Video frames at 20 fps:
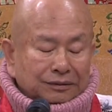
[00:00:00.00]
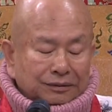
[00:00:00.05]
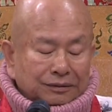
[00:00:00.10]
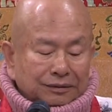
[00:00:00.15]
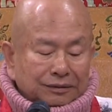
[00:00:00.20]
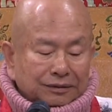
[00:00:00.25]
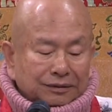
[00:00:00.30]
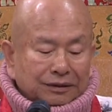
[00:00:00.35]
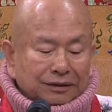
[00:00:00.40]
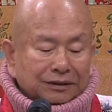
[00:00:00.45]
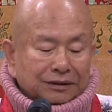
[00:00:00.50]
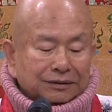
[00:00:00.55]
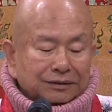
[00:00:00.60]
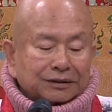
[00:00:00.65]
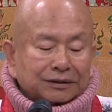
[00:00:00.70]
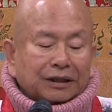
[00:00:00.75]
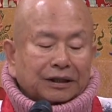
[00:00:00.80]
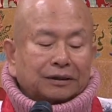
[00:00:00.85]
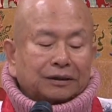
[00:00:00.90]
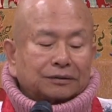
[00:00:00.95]
今天
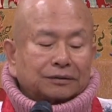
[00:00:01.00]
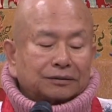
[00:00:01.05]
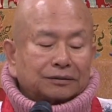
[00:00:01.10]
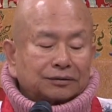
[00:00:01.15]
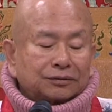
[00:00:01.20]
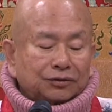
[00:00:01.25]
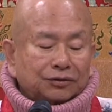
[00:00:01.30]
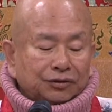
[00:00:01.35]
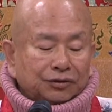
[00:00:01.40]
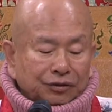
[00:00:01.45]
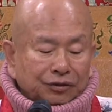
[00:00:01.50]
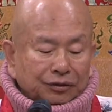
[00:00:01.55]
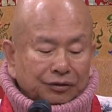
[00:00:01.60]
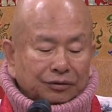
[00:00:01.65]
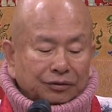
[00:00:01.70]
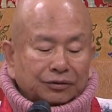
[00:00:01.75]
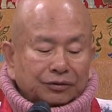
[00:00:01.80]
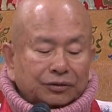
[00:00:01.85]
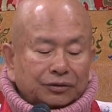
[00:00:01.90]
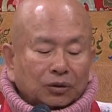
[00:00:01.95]
讲
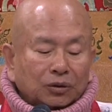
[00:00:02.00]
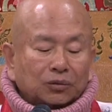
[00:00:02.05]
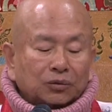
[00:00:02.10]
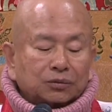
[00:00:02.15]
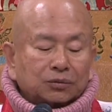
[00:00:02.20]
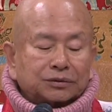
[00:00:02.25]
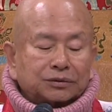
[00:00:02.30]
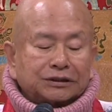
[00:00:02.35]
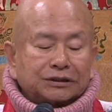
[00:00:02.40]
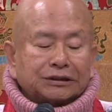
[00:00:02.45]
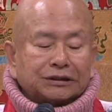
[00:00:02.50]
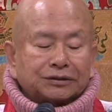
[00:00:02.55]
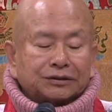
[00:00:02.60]
自守戒